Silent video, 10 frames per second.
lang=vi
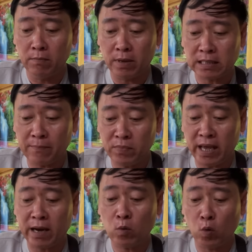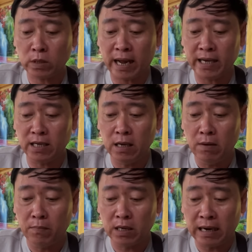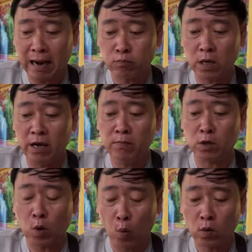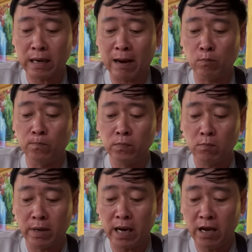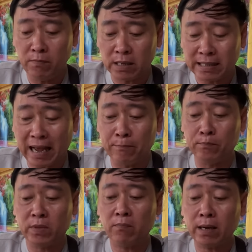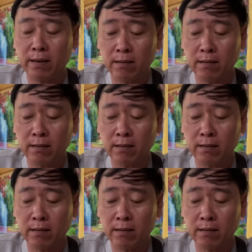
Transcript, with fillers: mà sấm giảng của thầy mình học để mình thuộc lòng mà để mình tầm trong cái